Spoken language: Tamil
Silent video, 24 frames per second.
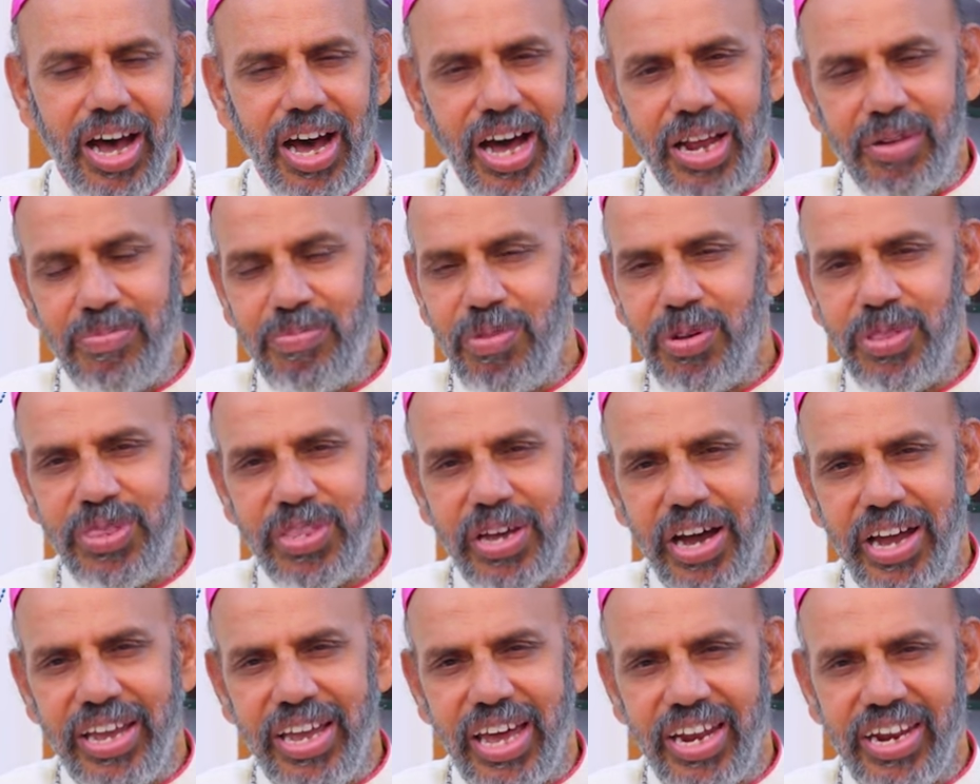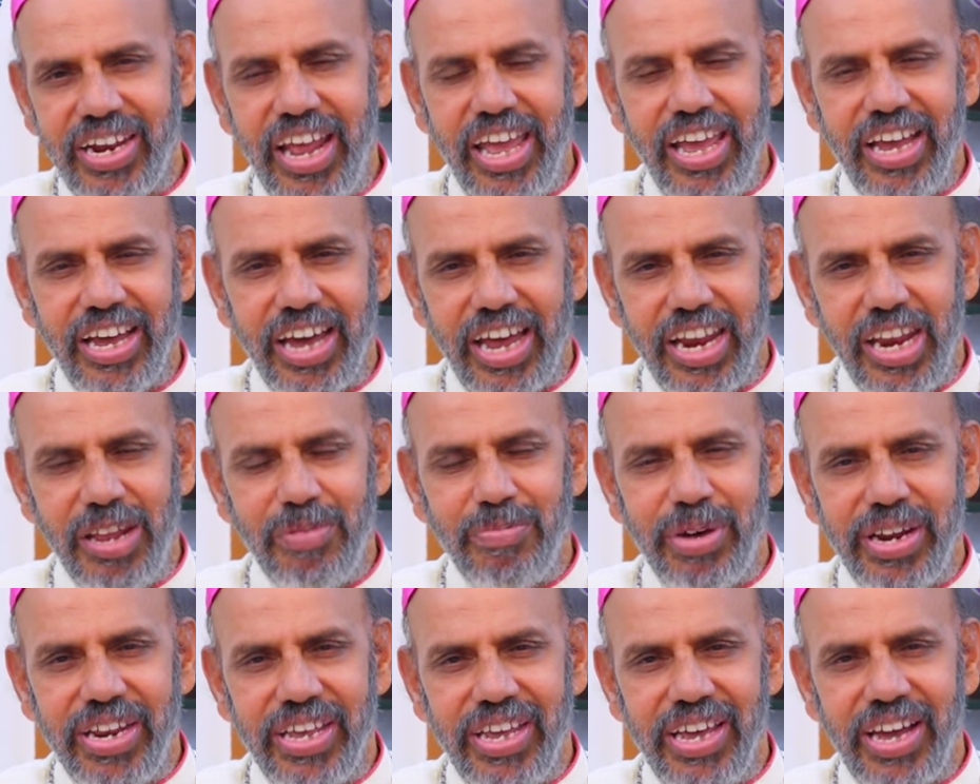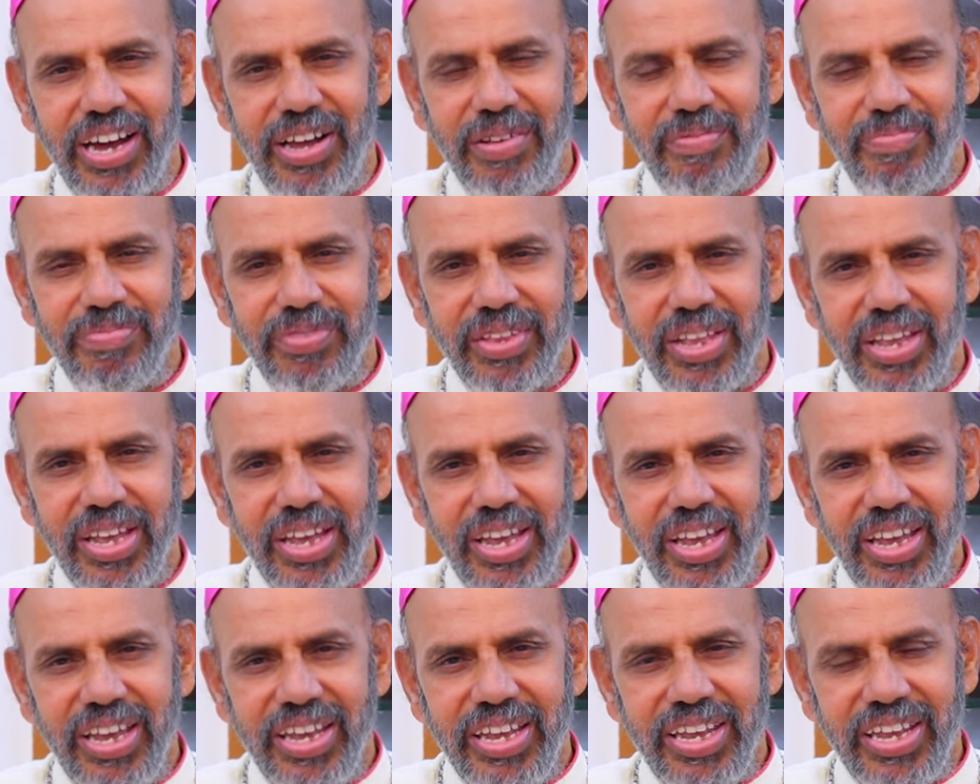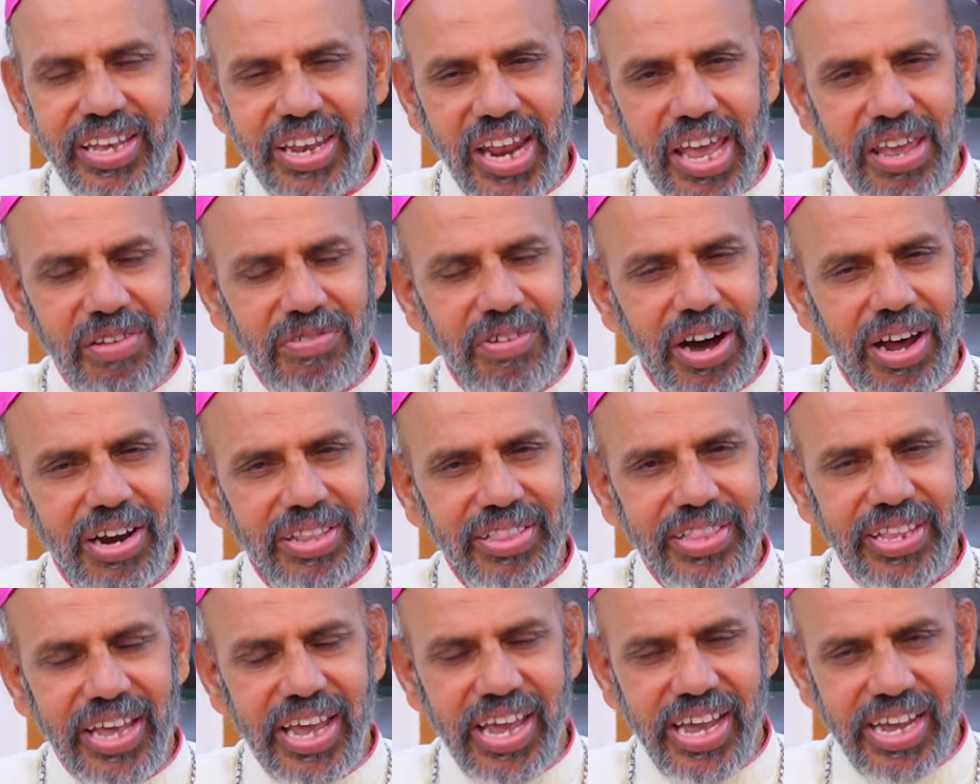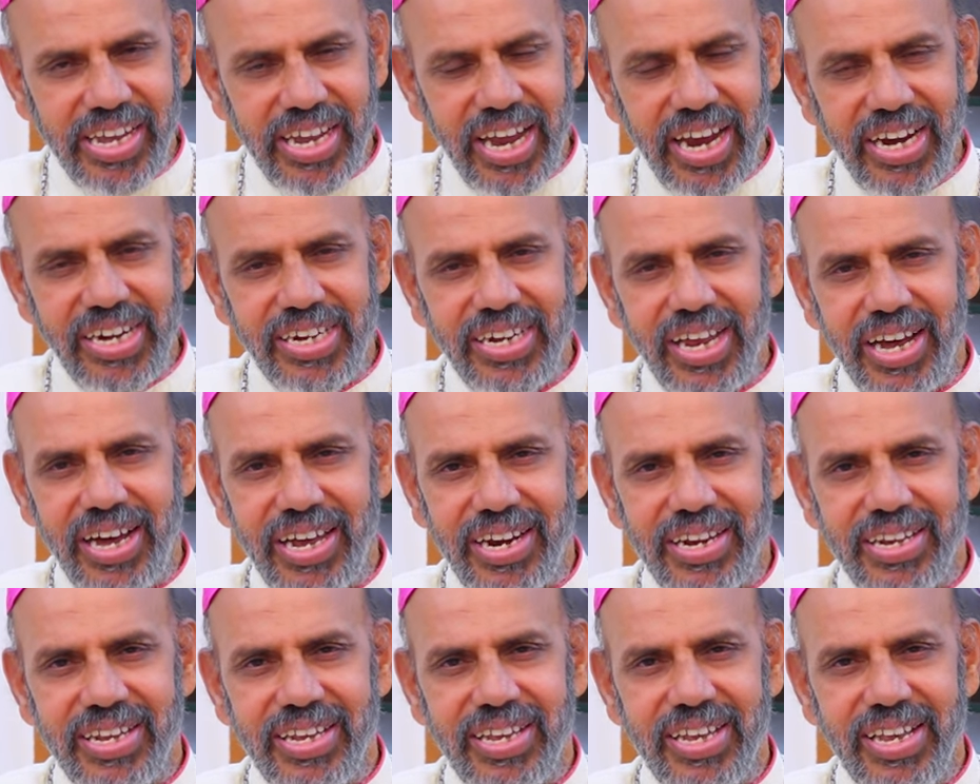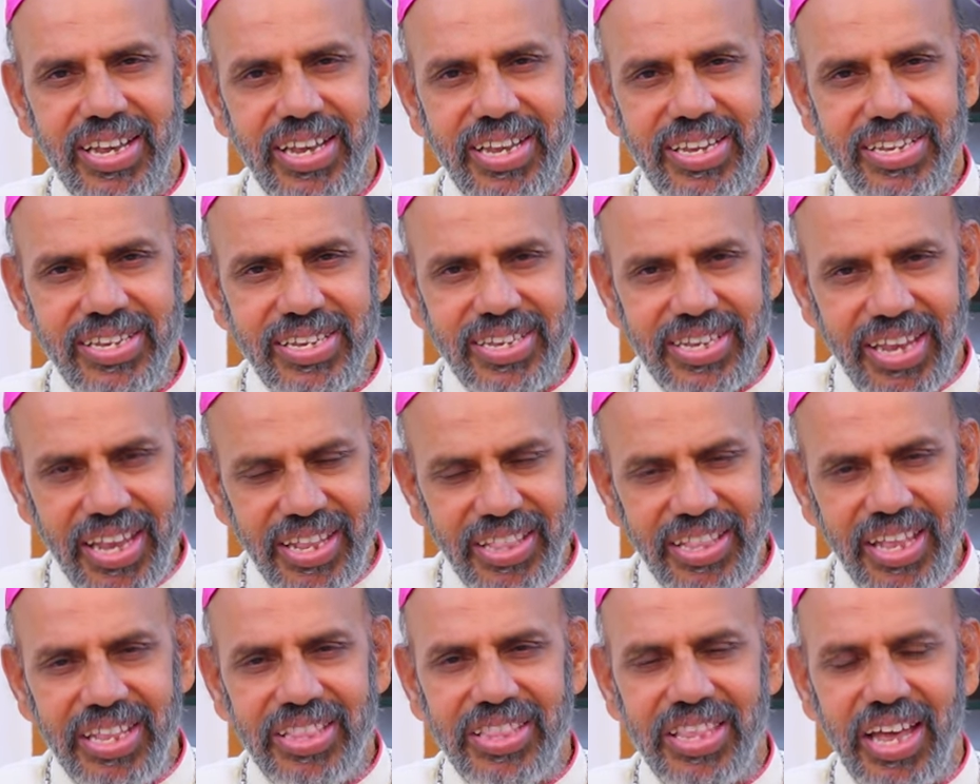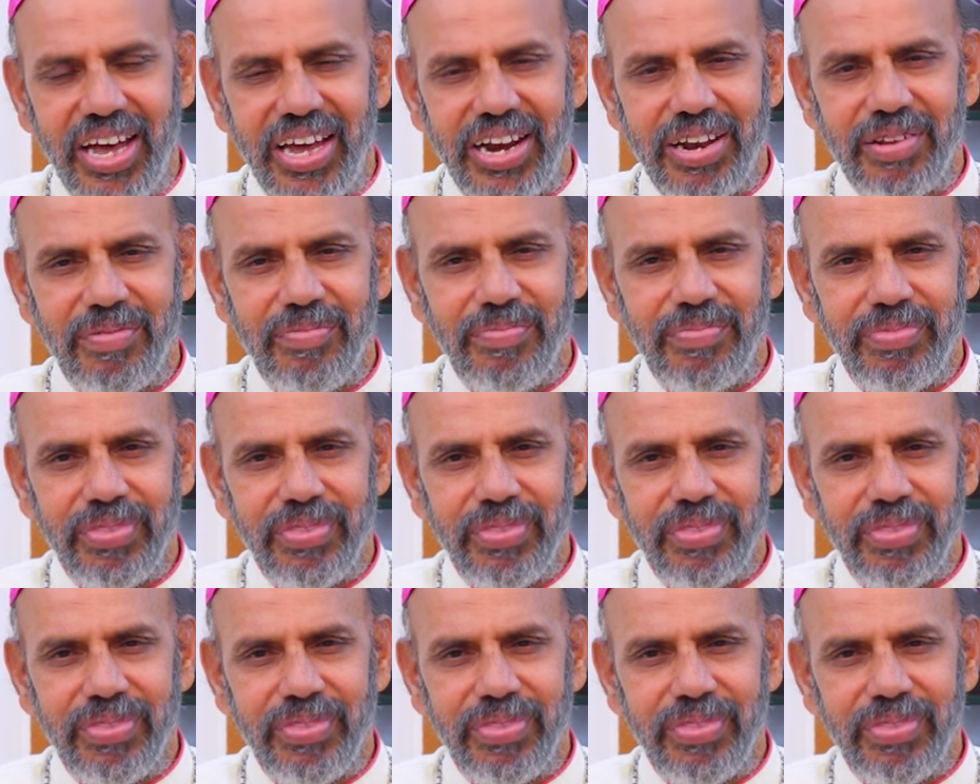அன்பு தாய் அன்னை கன்னிமரியா இறை வார்த்தையை கேட்டார் சிந்தித்தார்